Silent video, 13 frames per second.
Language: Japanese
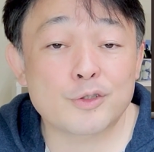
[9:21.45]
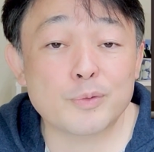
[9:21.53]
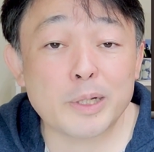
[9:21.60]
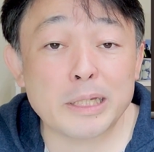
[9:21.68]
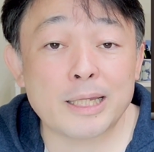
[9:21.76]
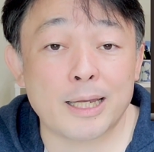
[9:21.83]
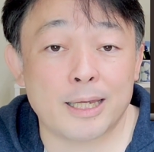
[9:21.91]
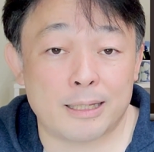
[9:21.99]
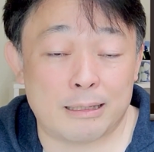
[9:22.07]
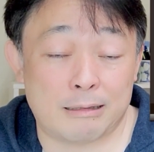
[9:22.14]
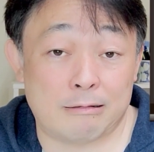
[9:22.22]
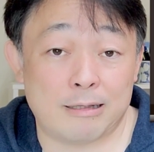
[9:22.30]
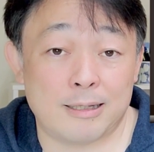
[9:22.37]
そんなに大
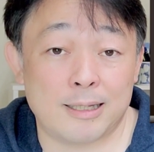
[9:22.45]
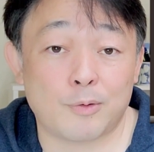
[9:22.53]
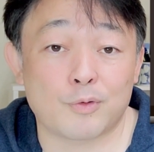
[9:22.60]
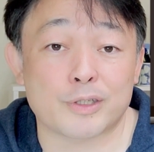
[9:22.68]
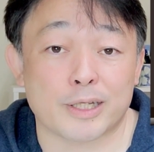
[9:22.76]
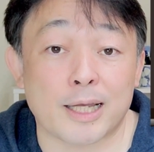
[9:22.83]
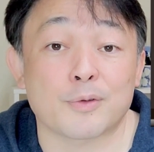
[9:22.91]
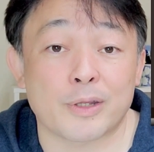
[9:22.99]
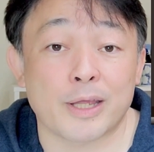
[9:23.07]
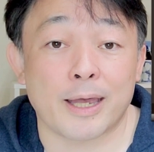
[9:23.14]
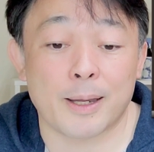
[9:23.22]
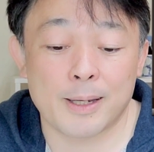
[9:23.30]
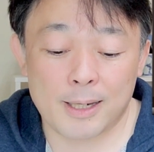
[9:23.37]
変なことじゃないの
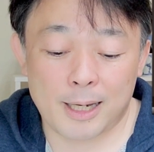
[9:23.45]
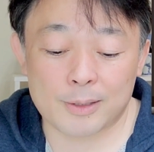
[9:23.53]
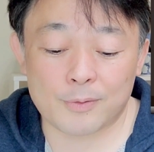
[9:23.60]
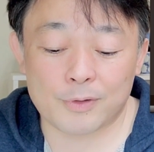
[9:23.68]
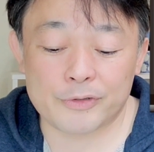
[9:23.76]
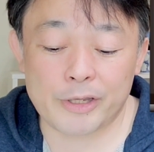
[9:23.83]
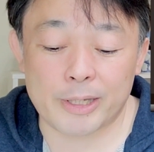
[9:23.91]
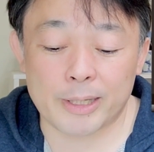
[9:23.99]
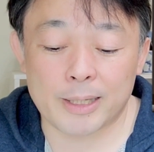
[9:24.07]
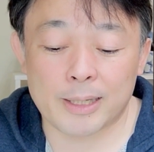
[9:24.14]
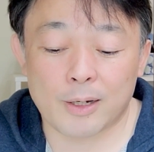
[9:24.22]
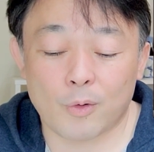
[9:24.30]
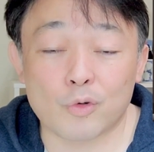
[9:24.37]
で、あの、ぜ
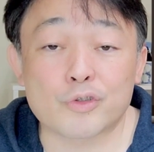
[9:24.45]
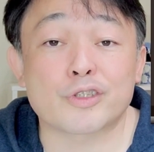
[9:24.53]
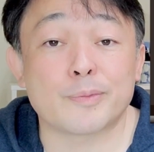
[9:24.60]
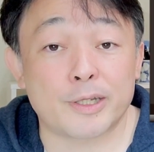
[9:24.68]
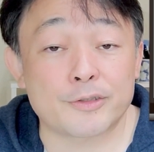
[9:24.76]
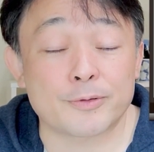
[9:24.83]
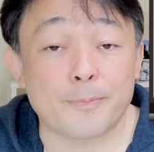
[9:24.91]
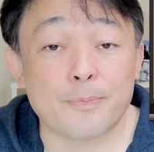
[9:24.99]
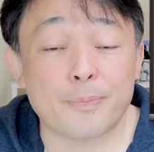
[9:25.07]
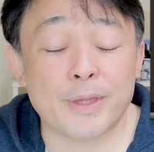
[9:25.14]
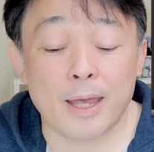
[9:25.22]
ひ、おすすめです。